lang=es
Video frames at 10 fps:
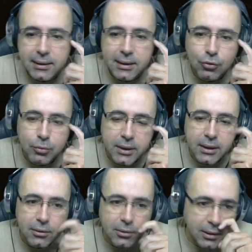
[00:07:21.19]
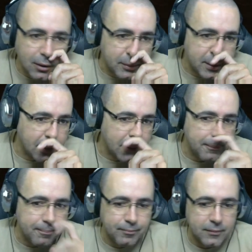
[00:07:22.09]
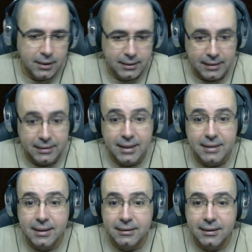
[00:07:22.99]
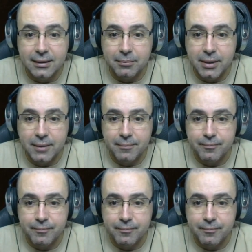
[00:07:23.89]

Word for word: y suministros de comida. Está interesante también.